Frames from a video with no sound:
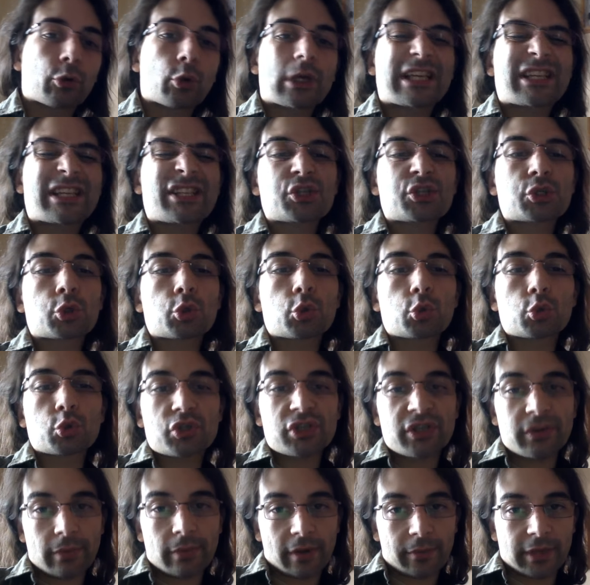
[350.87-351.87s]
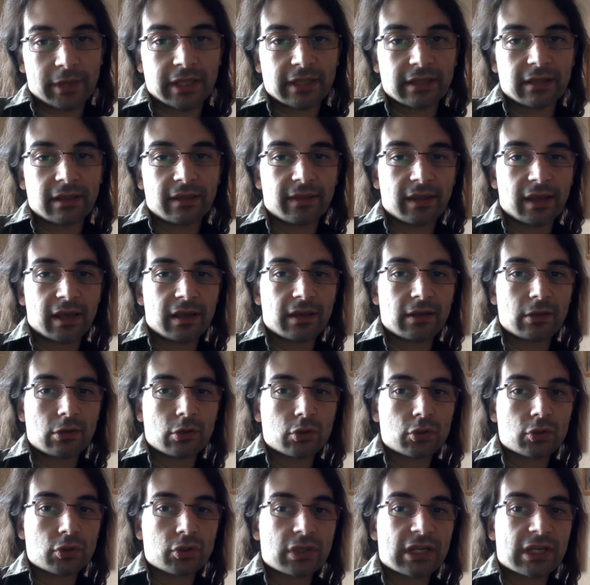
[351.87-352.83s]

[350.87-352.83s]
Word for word: exclusivamente de ellos.